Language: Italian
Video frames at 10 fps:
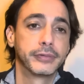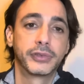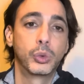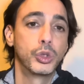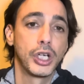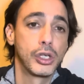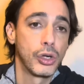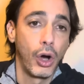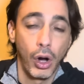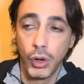cuce il
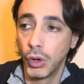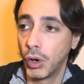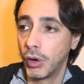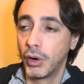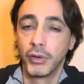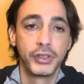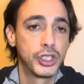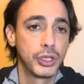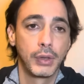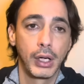gioco
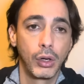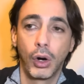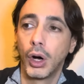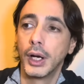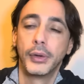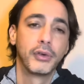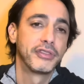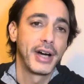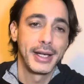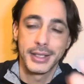vicino al gol, non
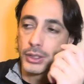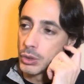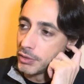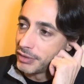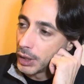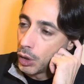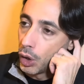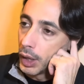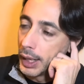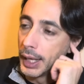fa assist, non fa
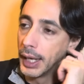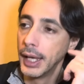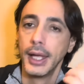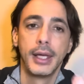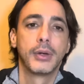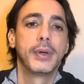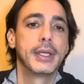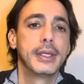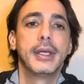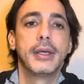gol,
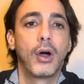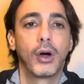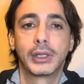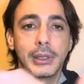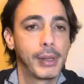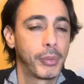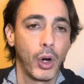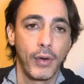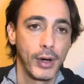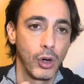quindi ottima
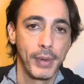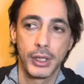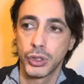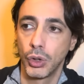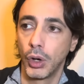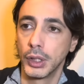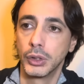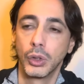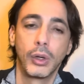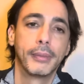prova come al
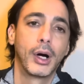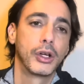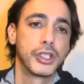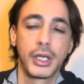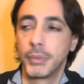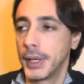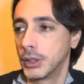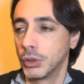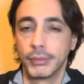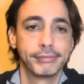solito, ma oggi
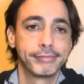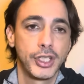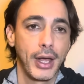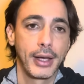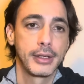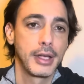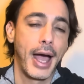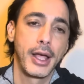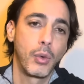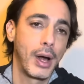ripeto, cioè,
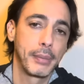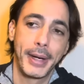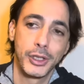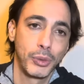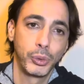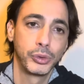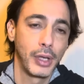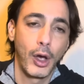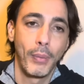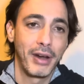hai qua mezzo punto,
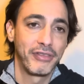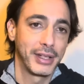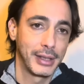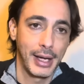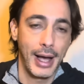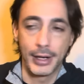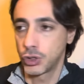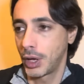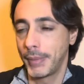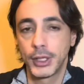è come al fantacalcio,
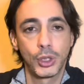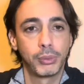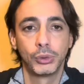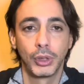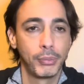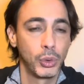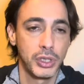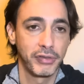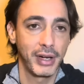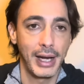hai mezzo punto in più
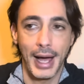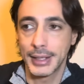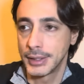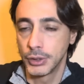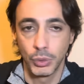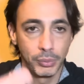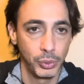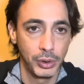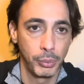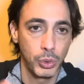se fai l'assist, un
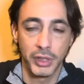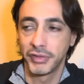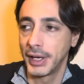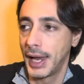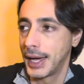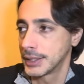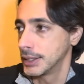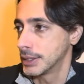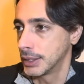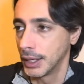punto in più se fai
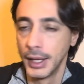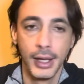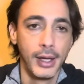l'assist,